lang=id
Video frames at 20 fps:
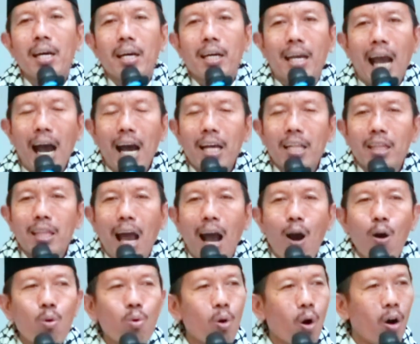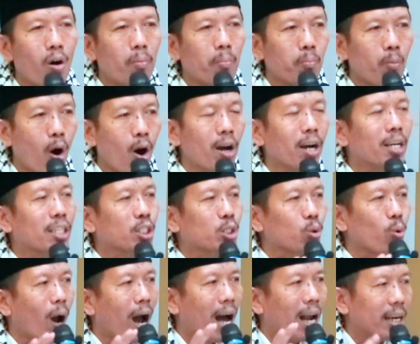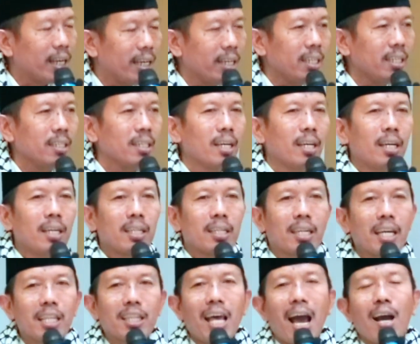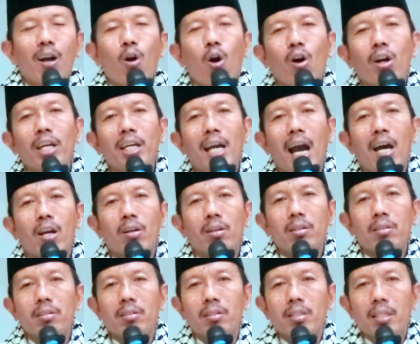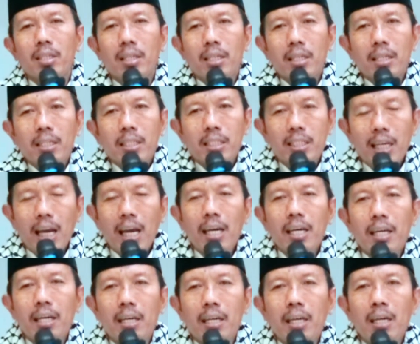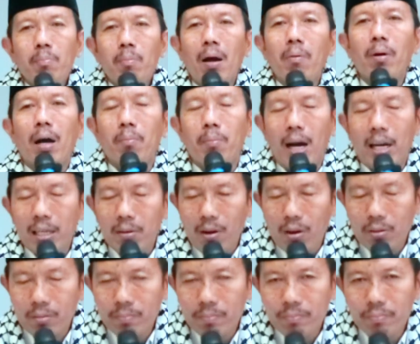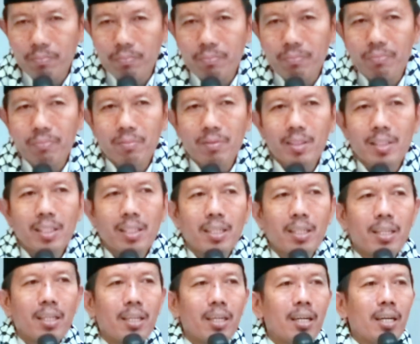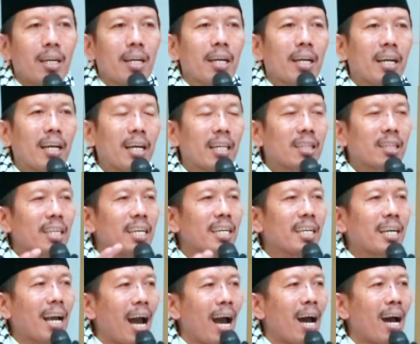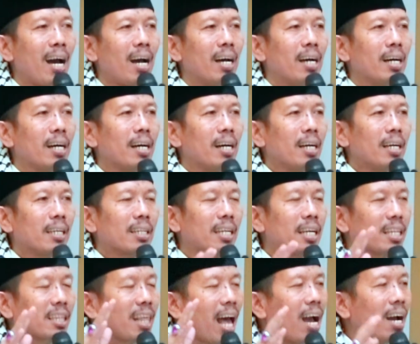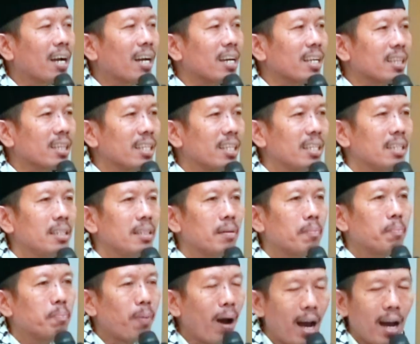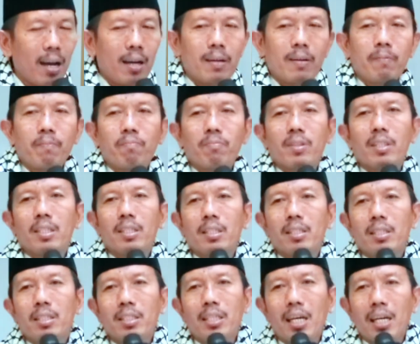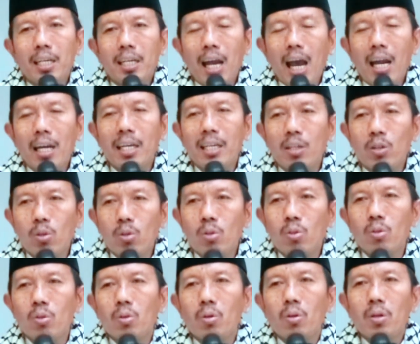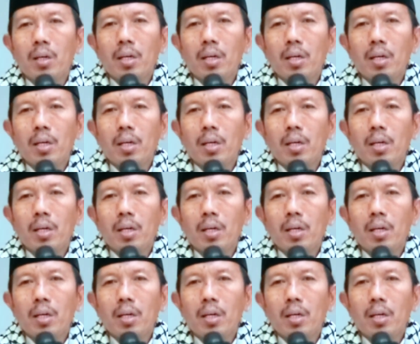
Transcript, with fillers: Gak tahu ngomong kecuali Ditakoni karo Syekh Imam Hambali mau ketika ditangkleti Pak jenengan niku